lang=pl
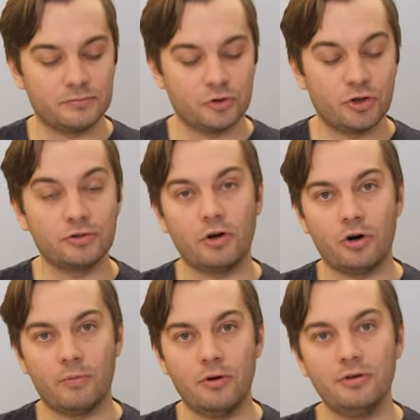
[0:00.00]
rząd
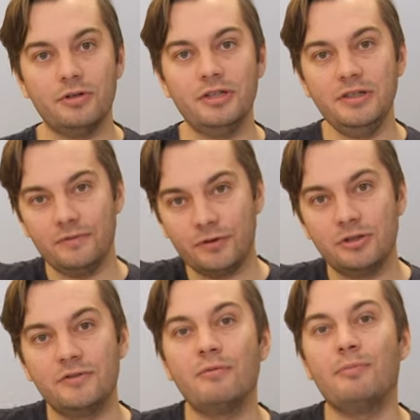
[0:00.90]
obok i
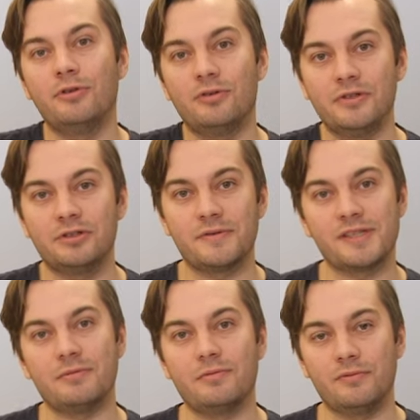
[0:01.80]
wykonywał ponownie tę
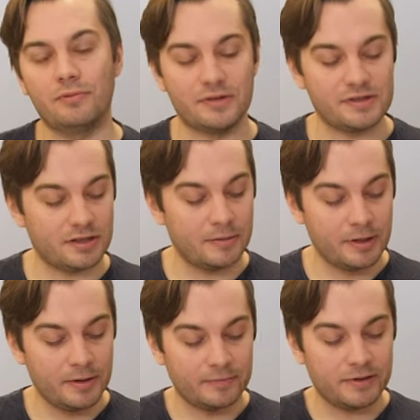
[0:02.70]
samą funkcję.
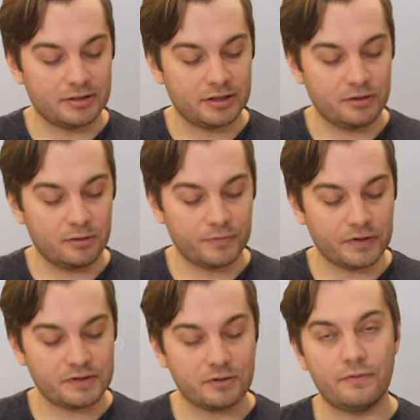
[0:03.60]
Dlatego
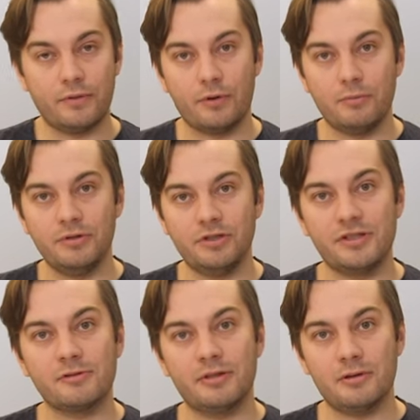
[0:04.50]
solve row będzie się
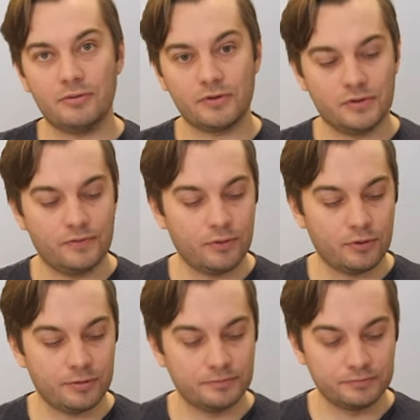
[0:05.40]
składało z
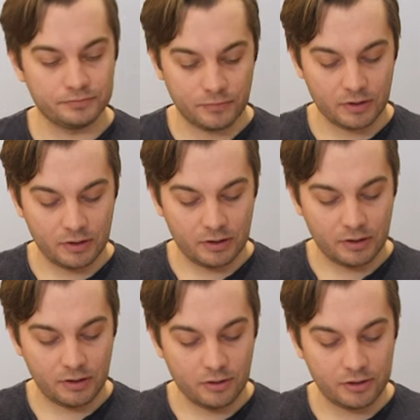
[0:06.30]
dwóch
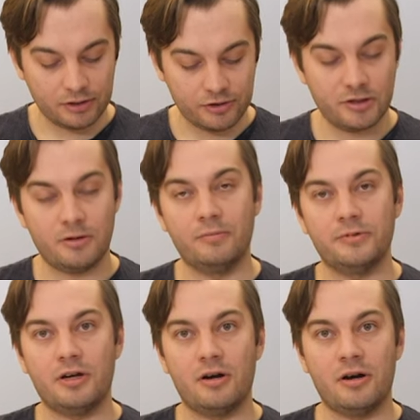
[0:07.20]
collect jam
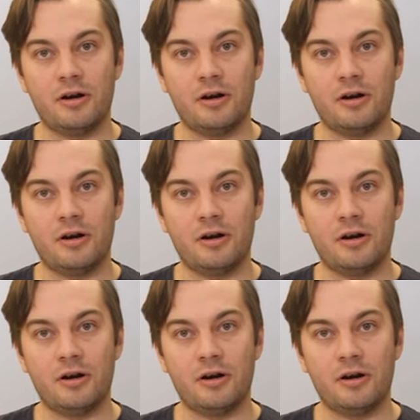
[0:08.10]
tear